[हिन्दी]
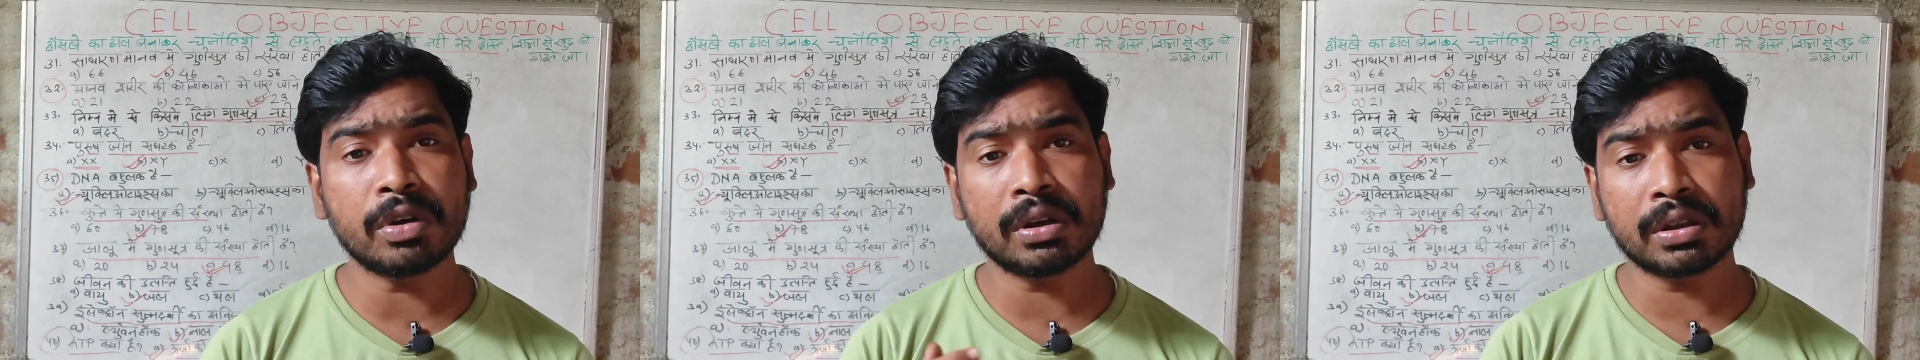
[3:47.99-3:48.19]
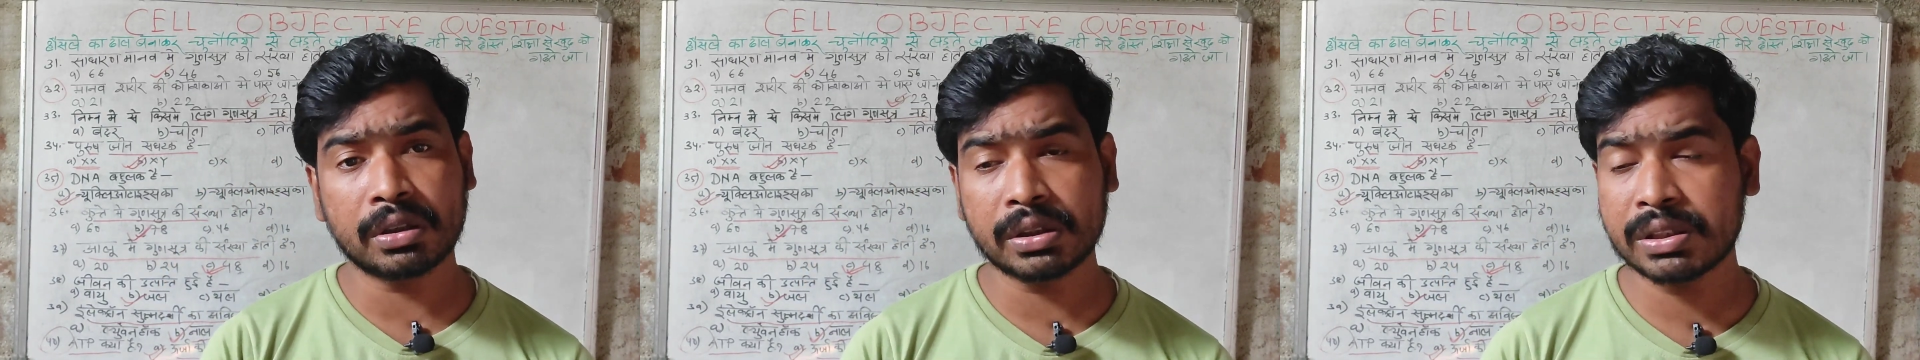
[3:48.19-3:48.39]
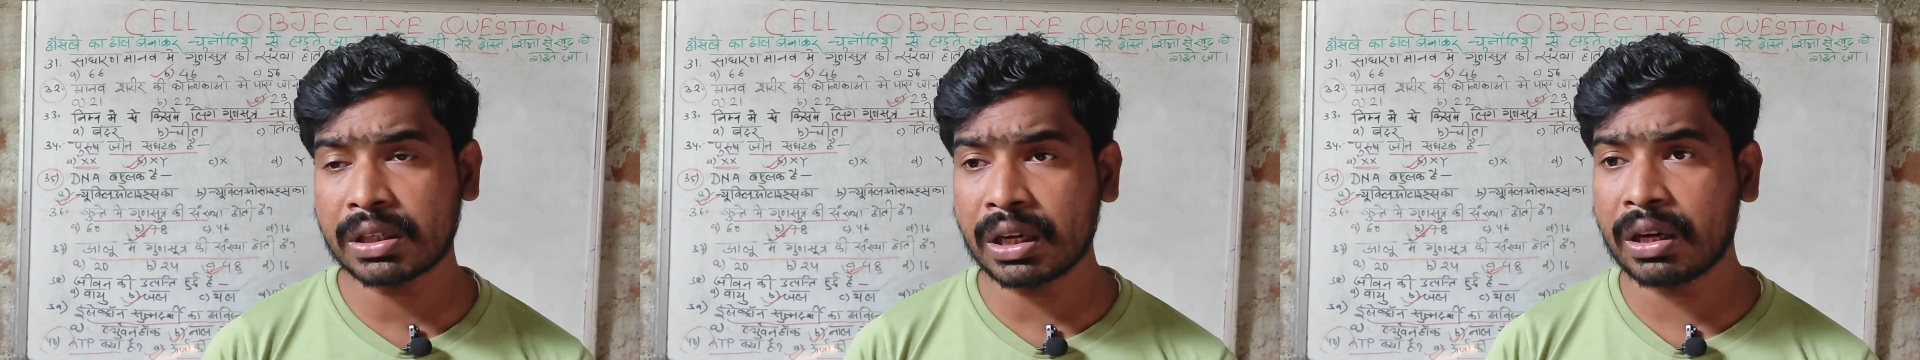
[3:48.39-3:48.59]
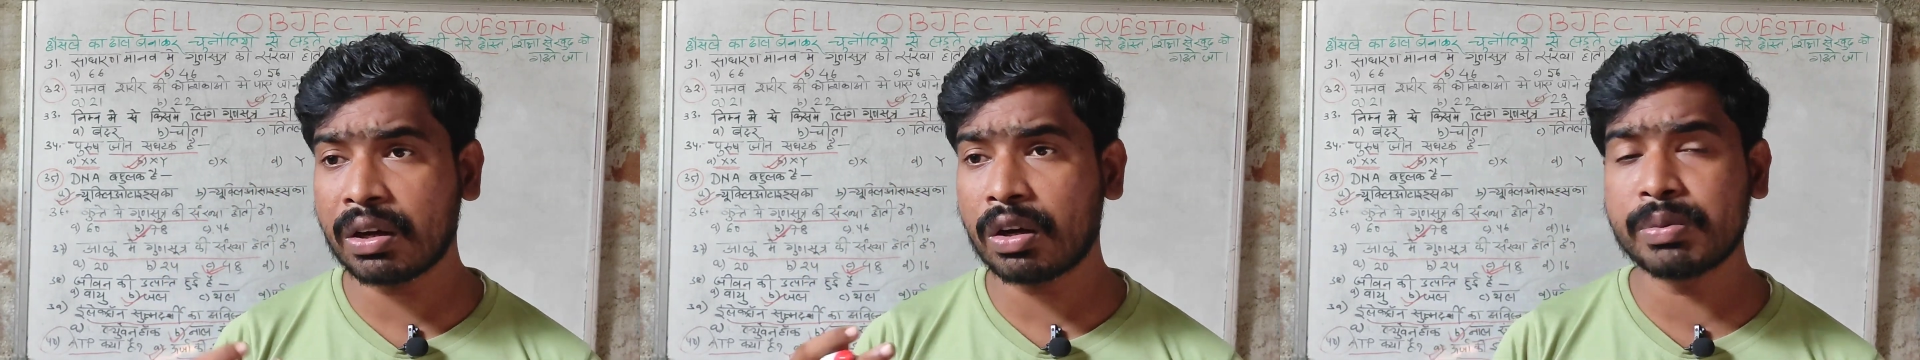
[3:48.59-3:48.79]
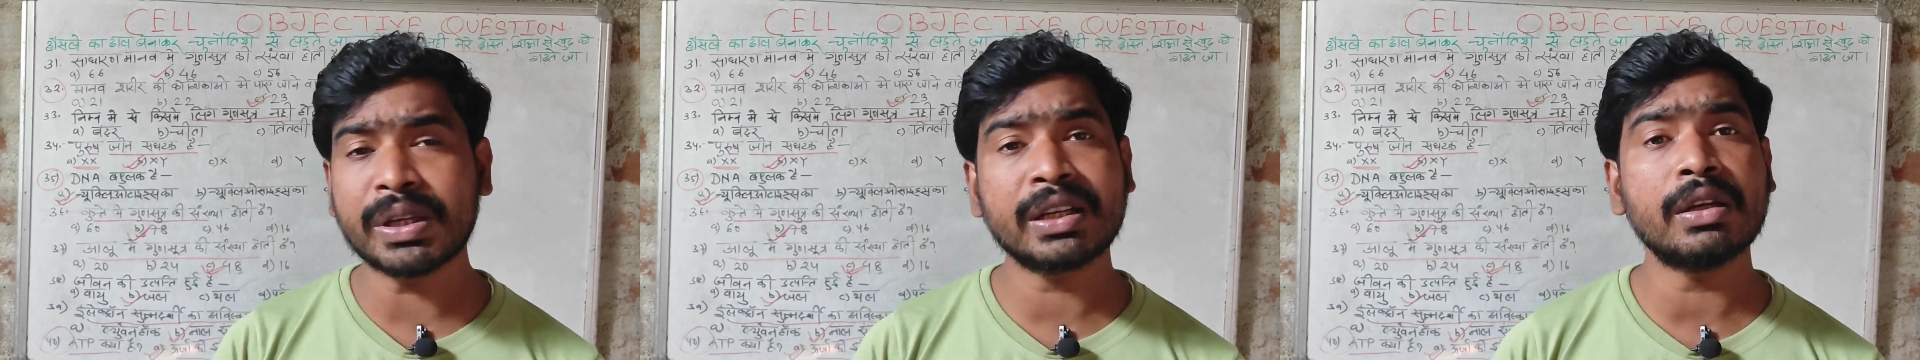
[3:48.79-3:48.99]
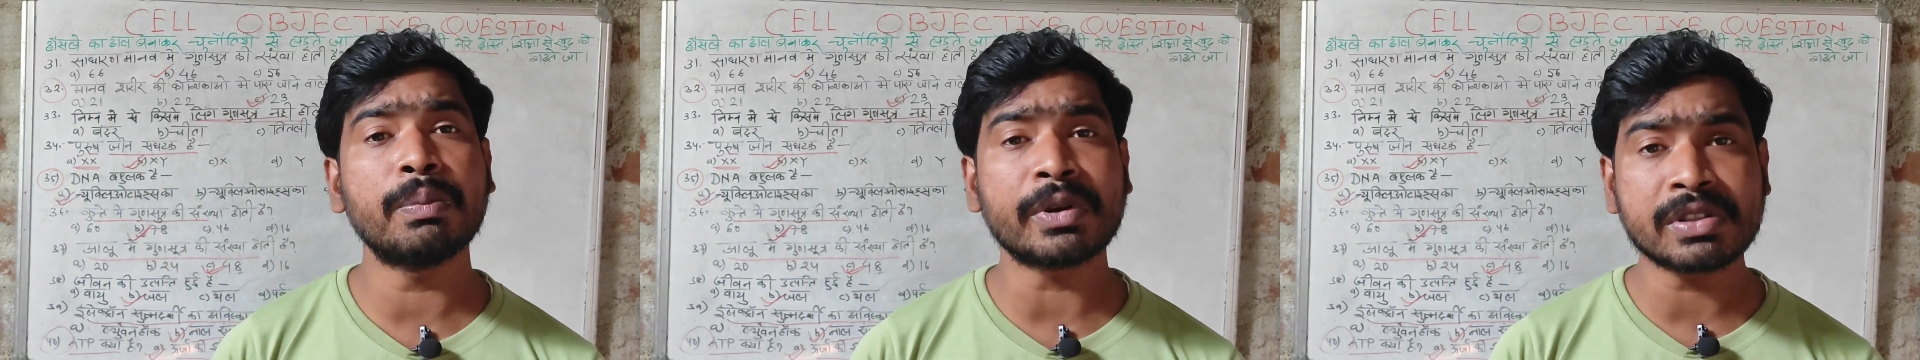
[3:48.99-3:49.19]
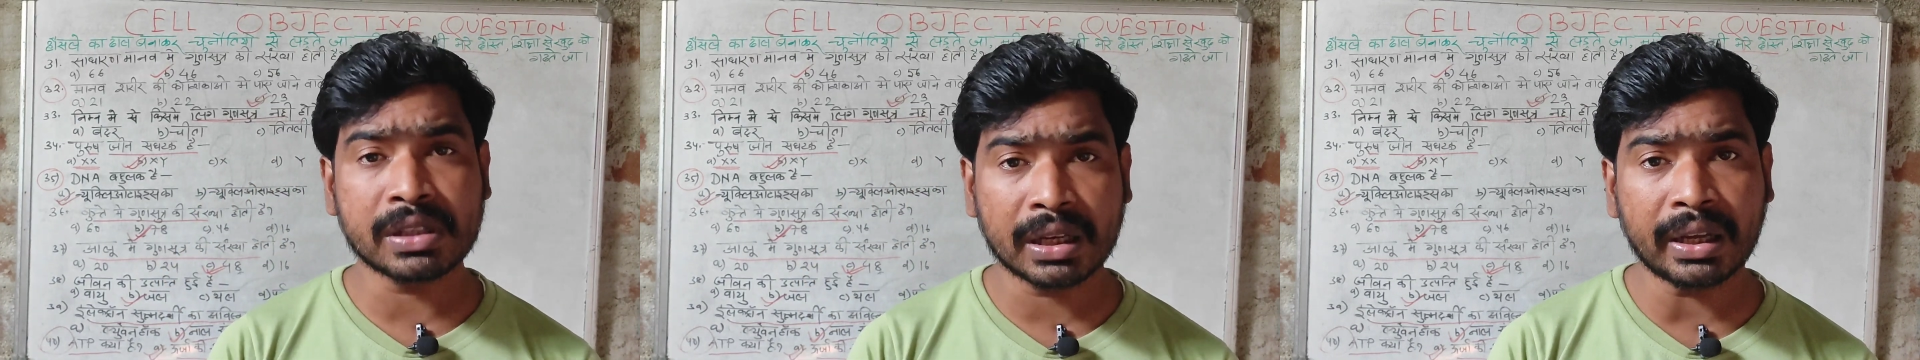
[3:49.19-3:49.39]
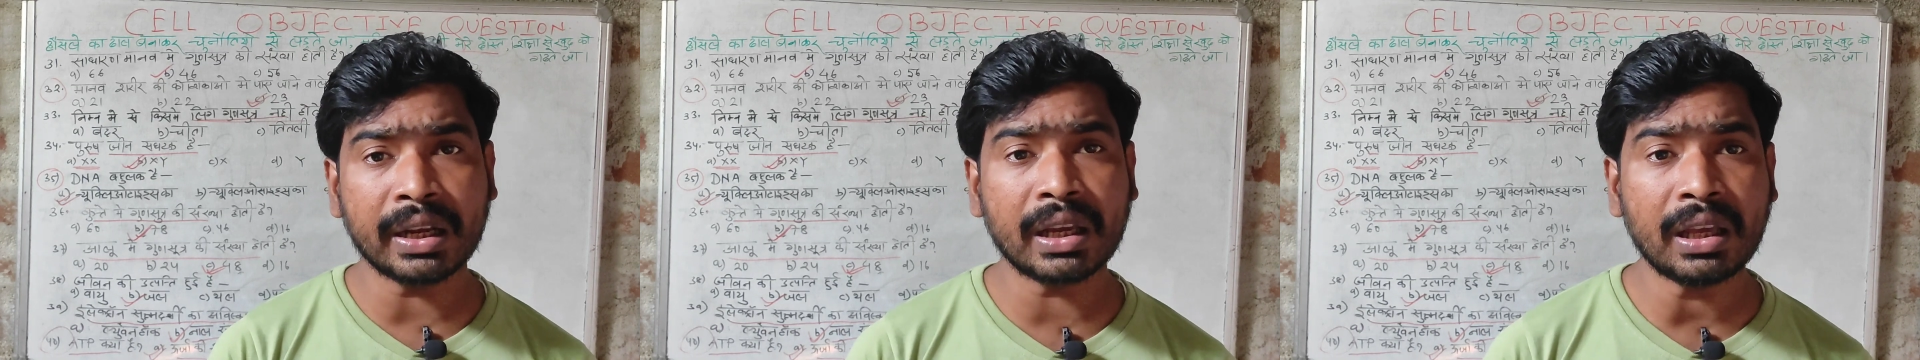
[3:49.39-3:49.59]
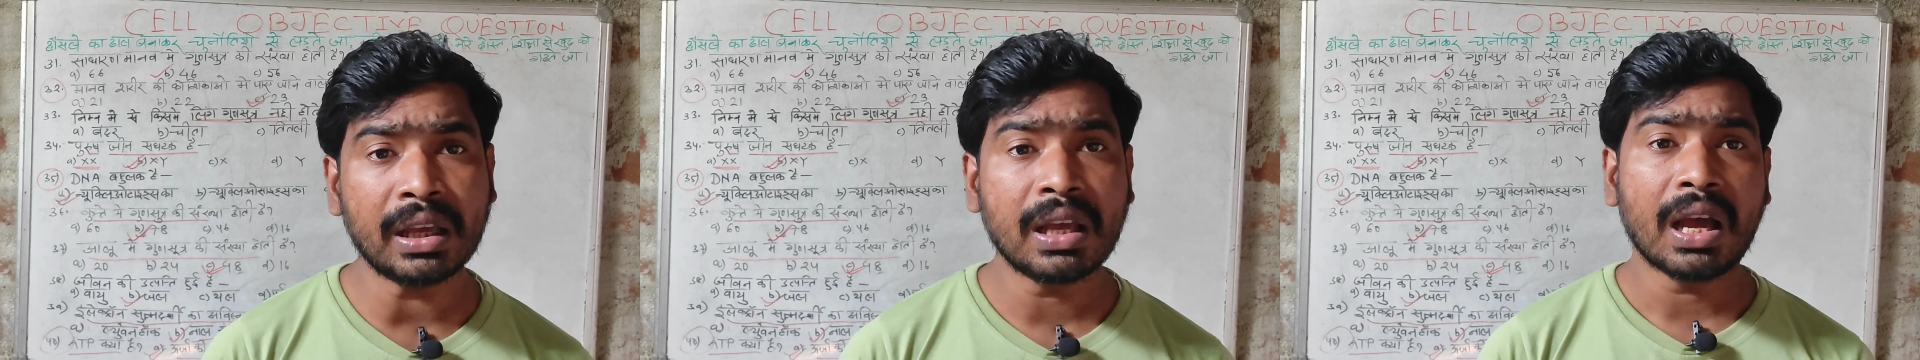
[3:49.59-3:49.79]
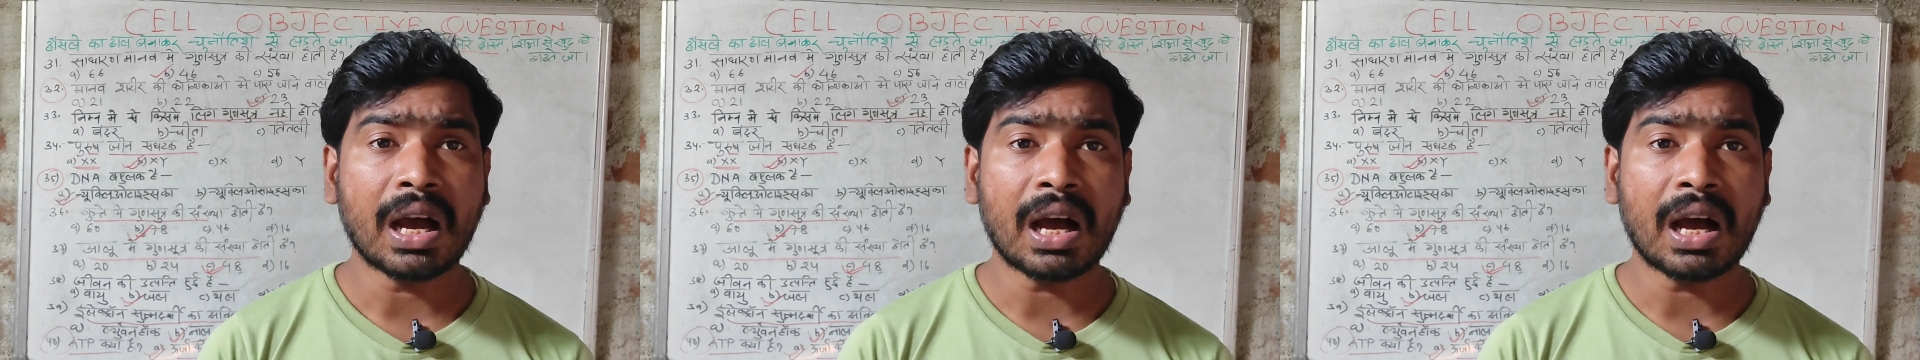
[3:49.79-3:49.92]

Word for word: लोग इसका ऑब्जेक्टिव प्रश्न करेंगे